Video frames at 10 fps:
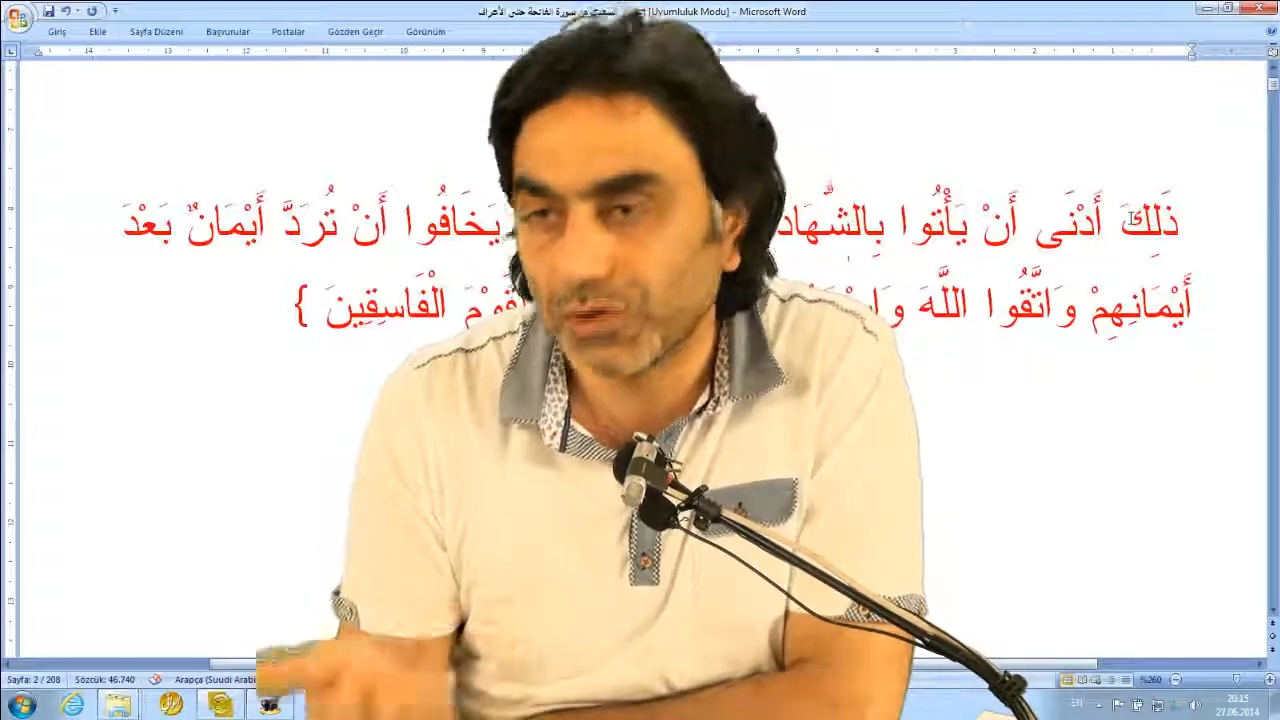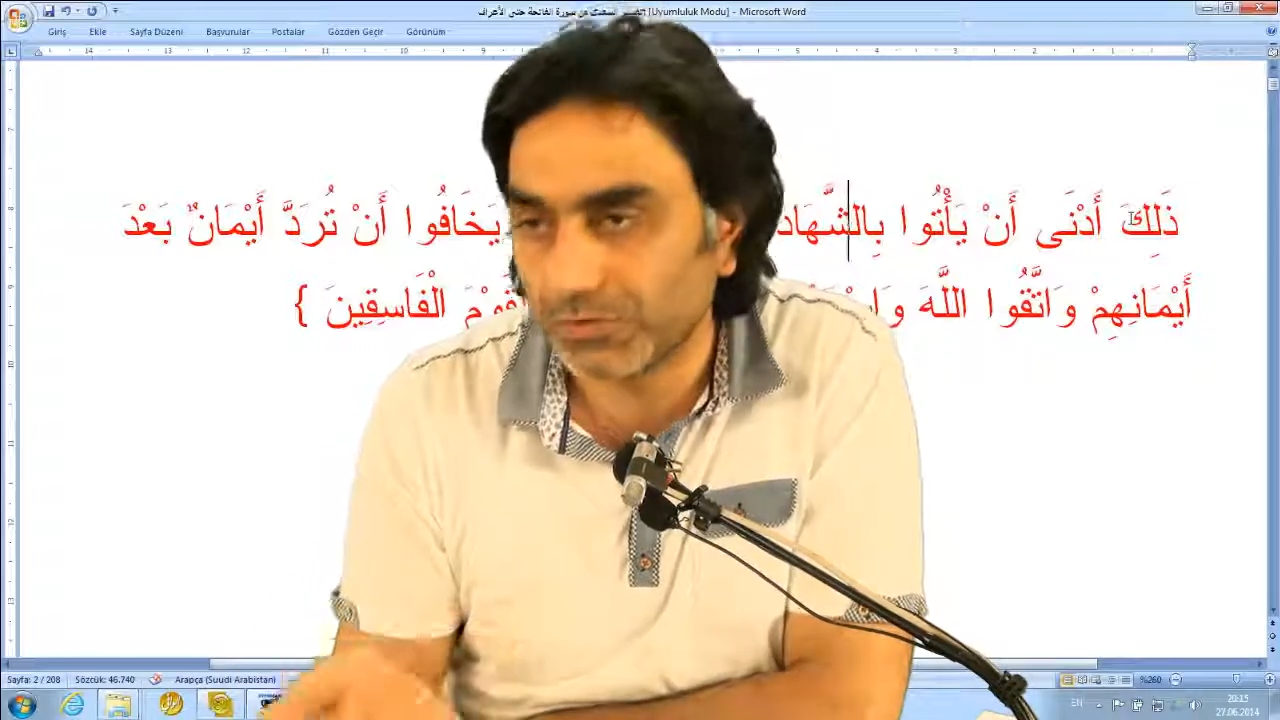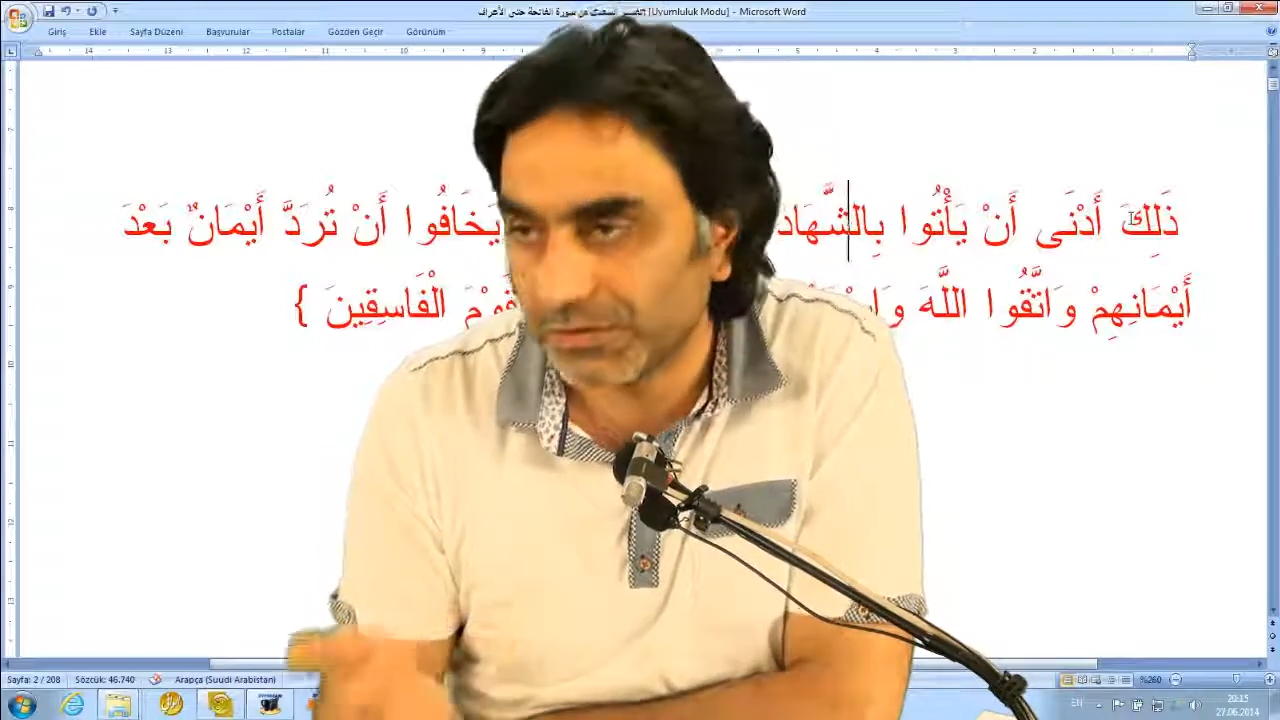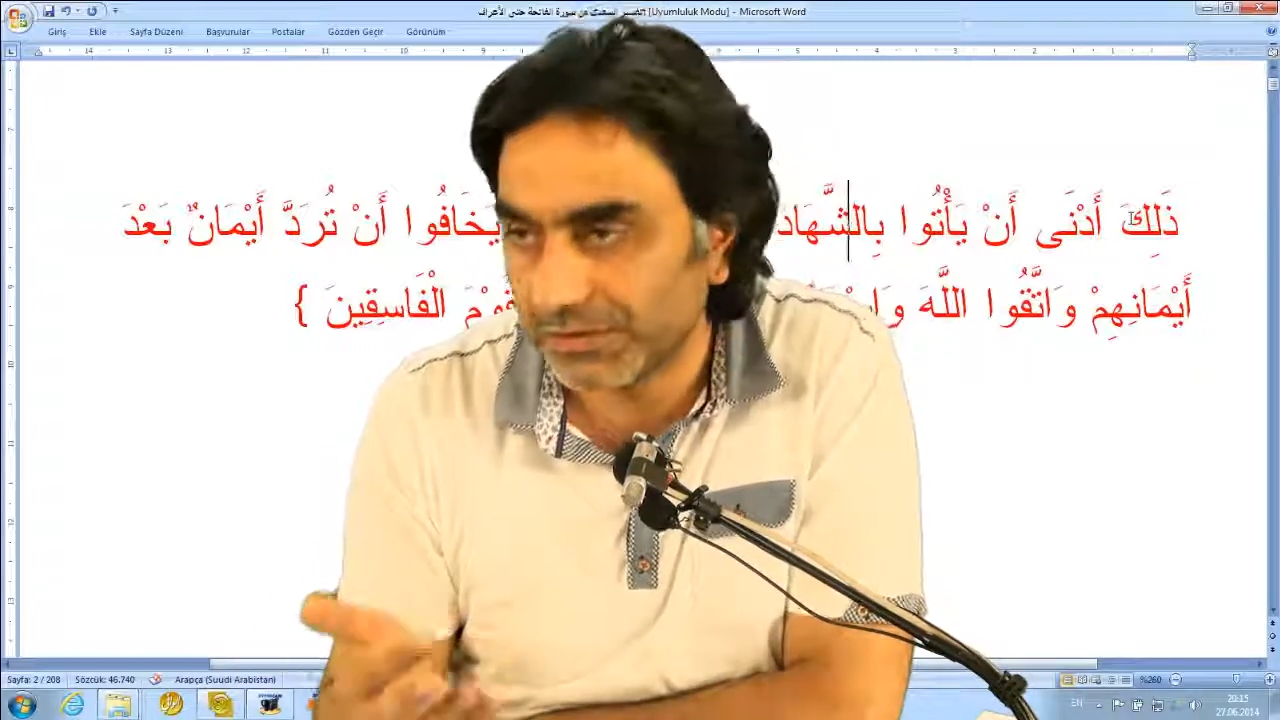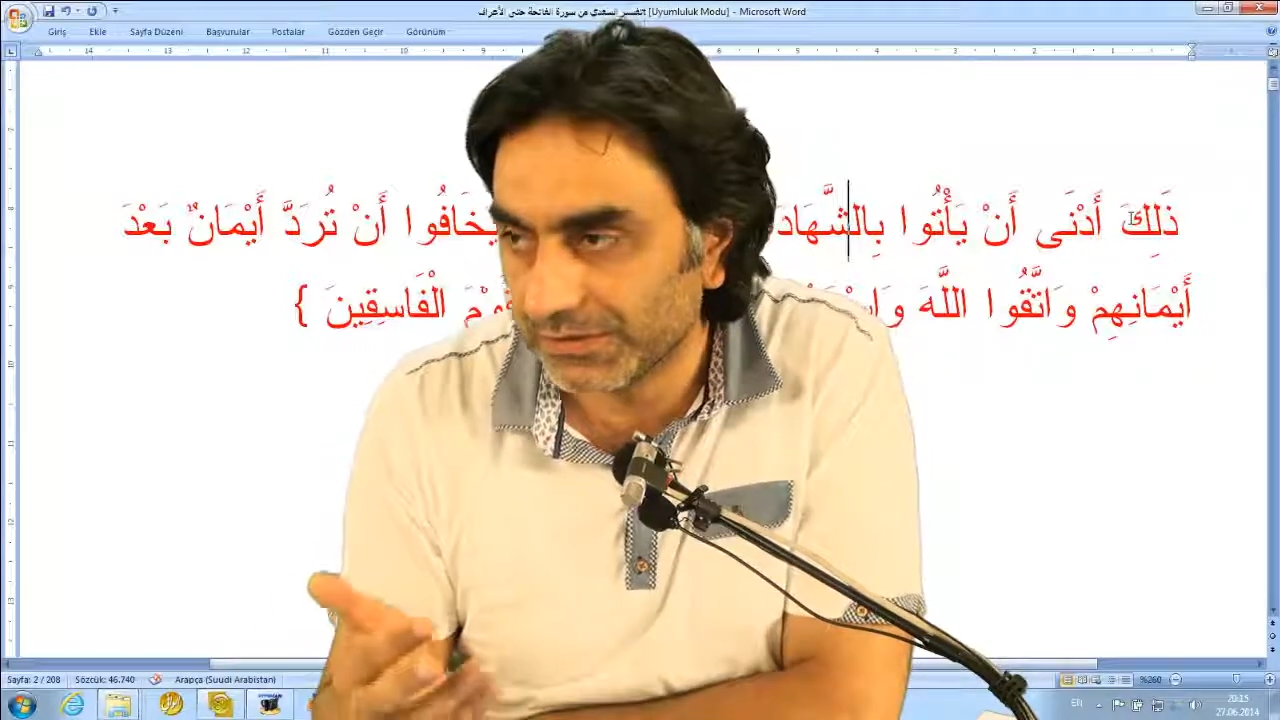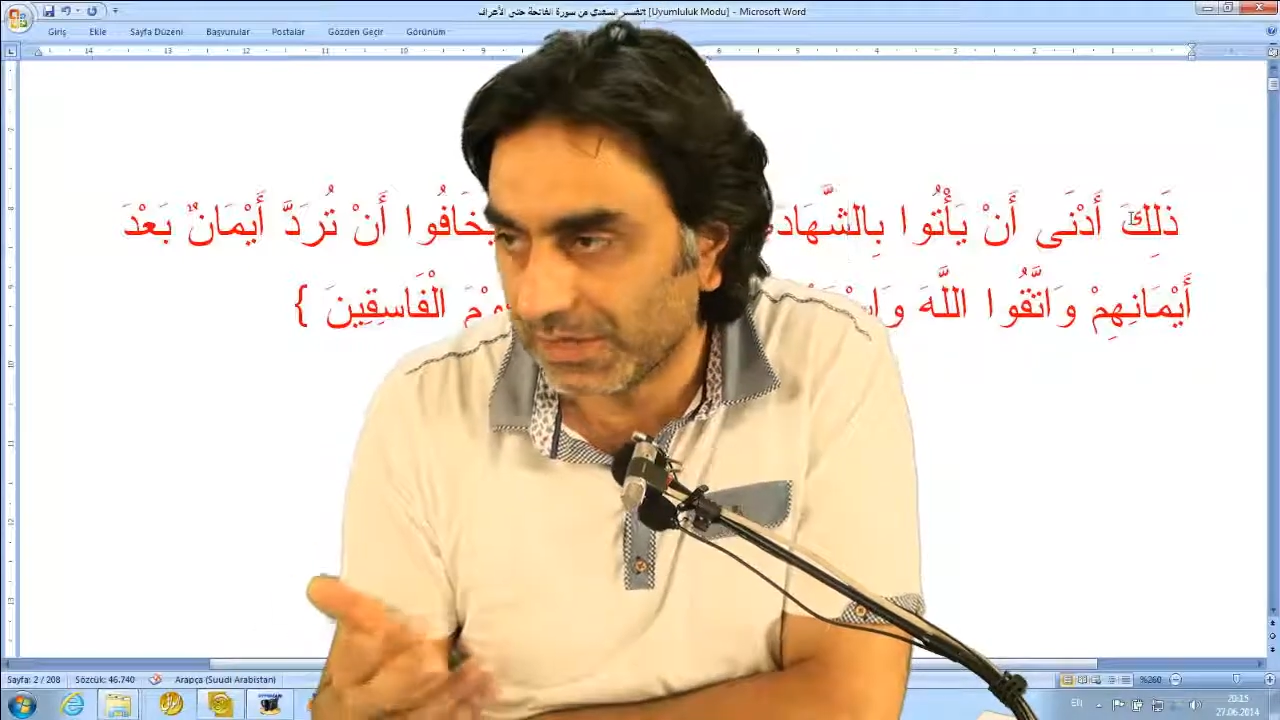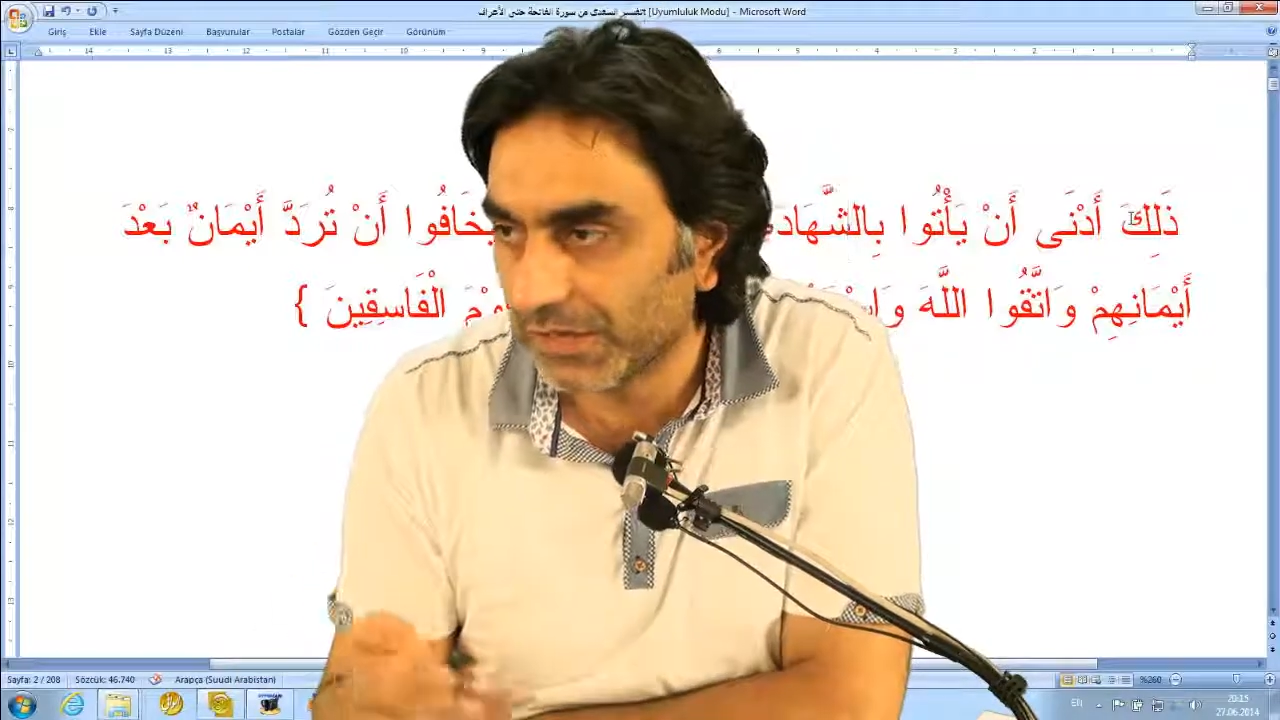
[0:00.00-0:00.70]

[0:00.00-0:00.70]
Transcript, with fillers: olabilir.